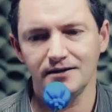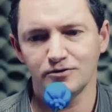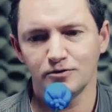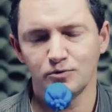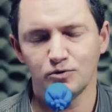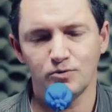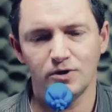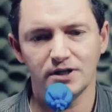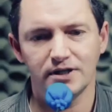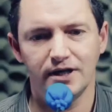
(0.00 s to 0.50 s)

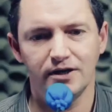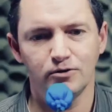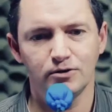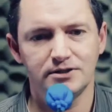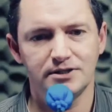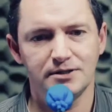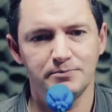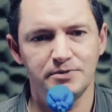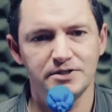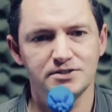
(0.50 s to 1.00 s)
como qualquer
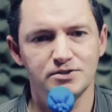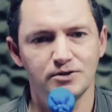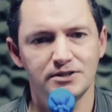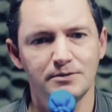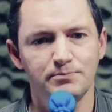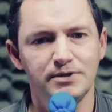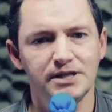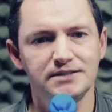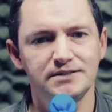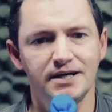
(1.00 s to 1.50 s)
outra pessoa
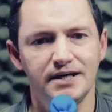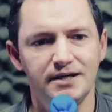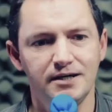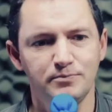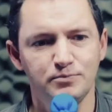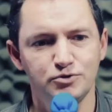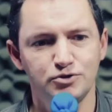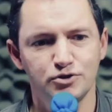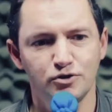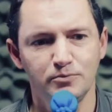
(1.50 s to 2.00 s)
da plateia,
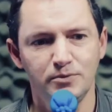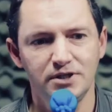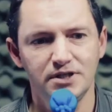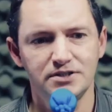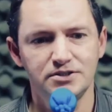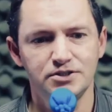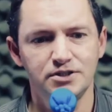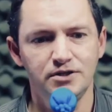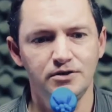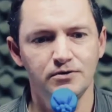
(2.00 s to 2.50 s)
puxou um
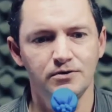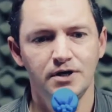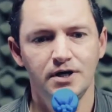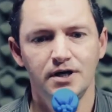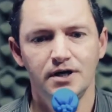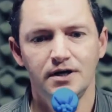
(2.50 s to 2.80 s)
bilhetinho